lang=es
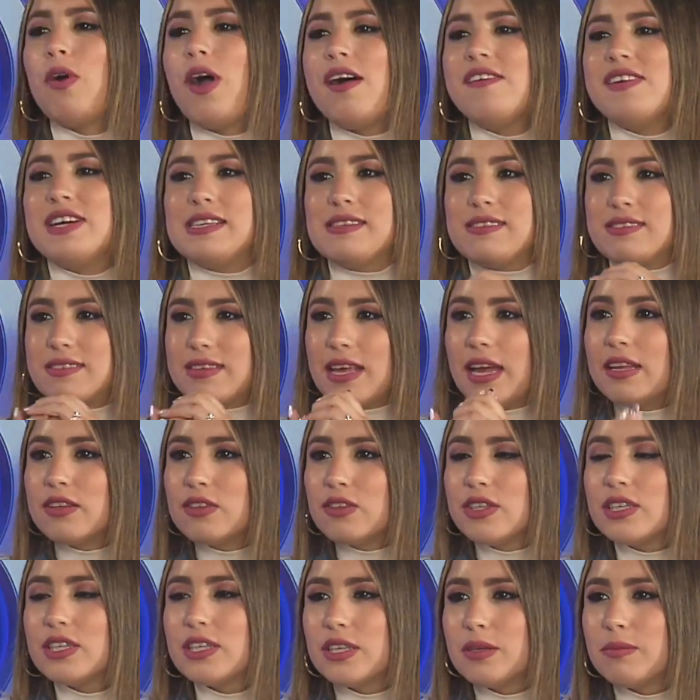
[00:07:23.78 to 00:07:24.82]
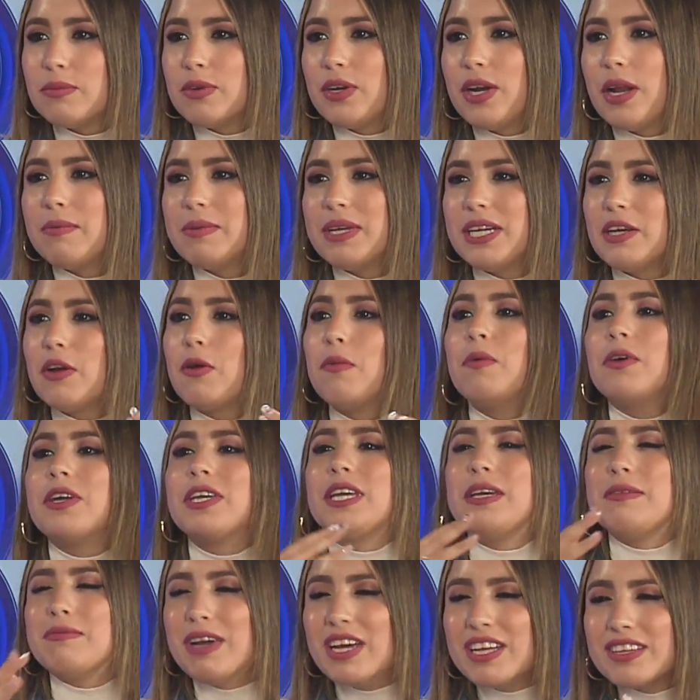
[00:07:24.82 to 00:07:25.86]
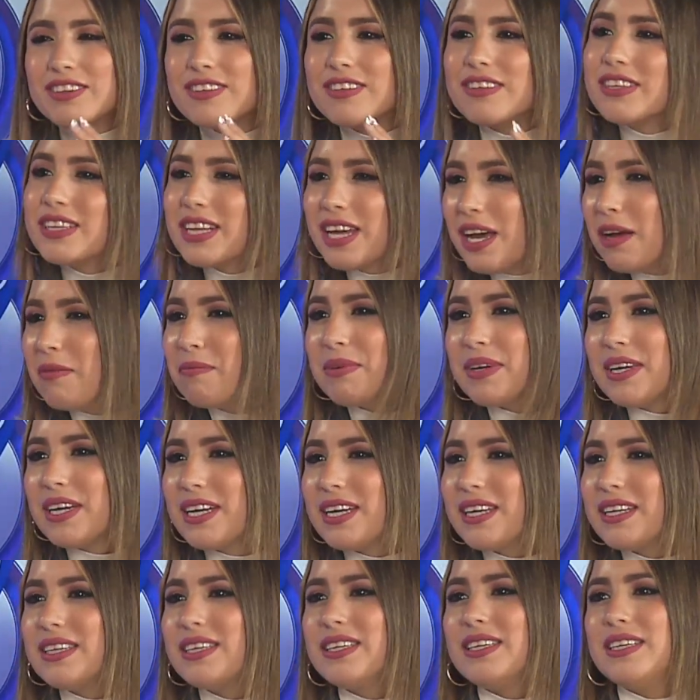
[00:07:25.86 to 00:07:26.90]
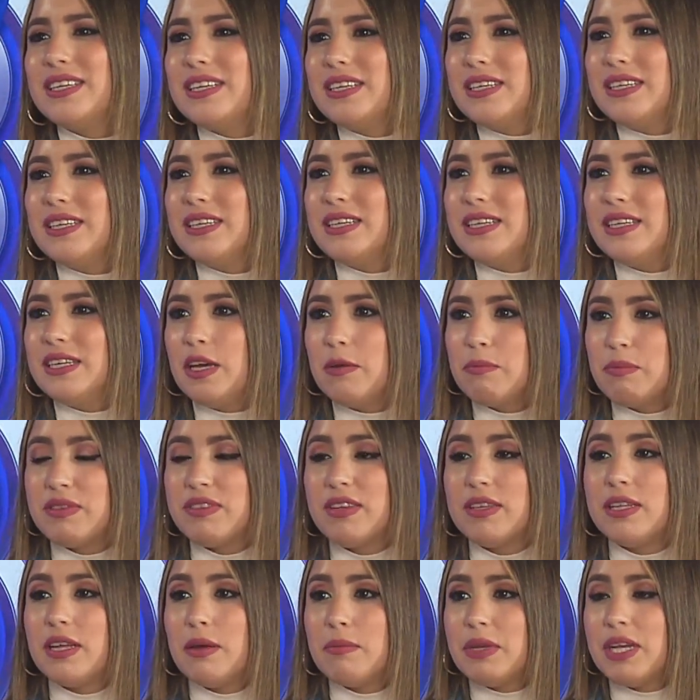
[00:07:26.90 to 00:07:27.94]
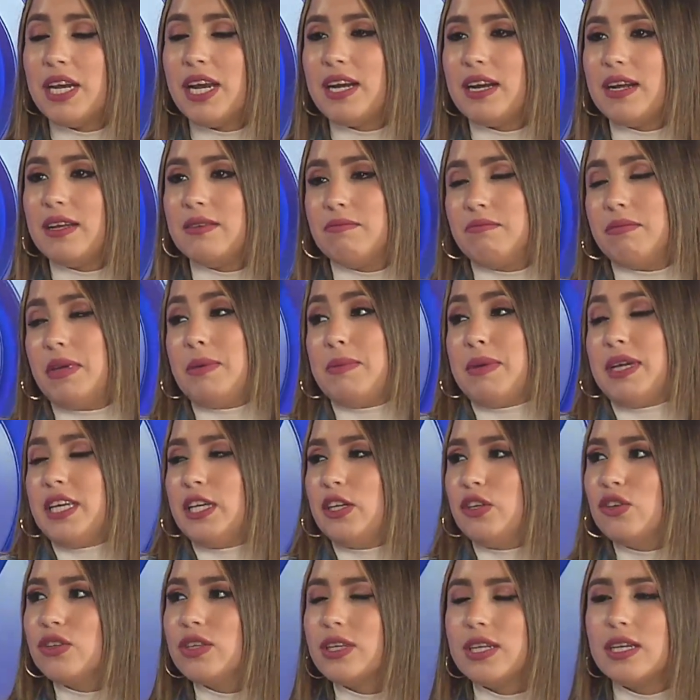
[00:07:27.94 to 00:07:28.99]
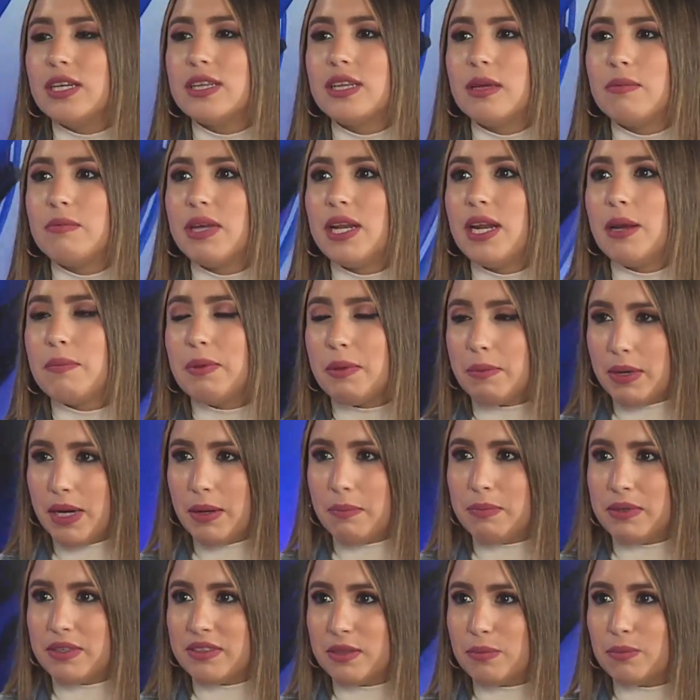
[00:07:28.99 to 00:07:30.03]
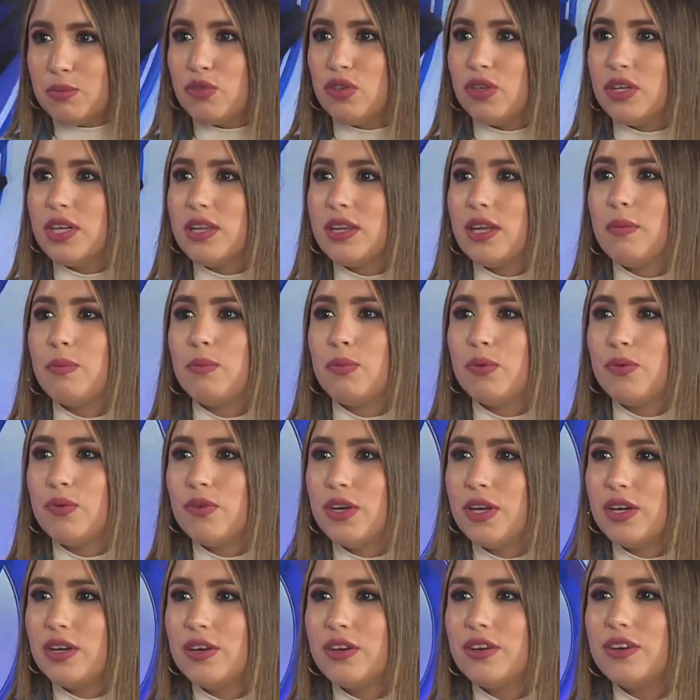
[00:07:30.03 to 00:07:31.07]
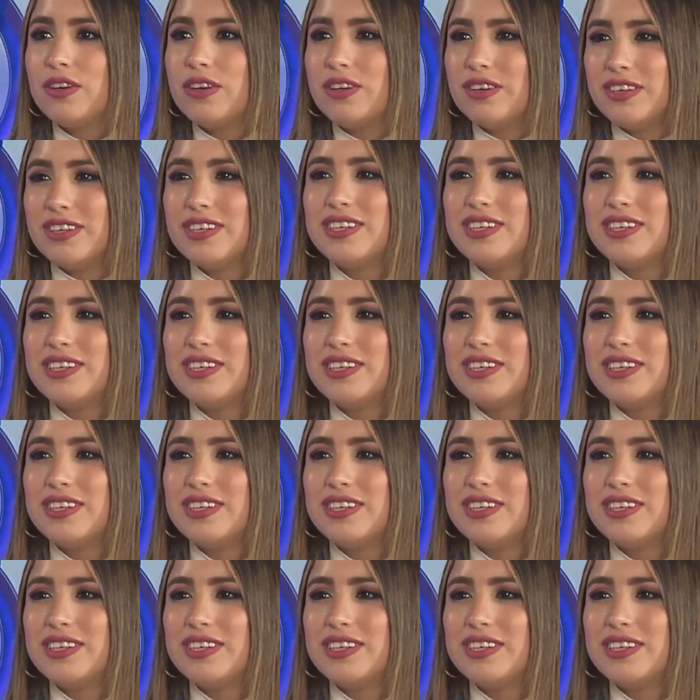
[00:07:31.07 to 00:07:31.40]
avanzando en este programa, como quemando etapas y, empezaste también a, me imagino, tener también las primeras percepciones del público.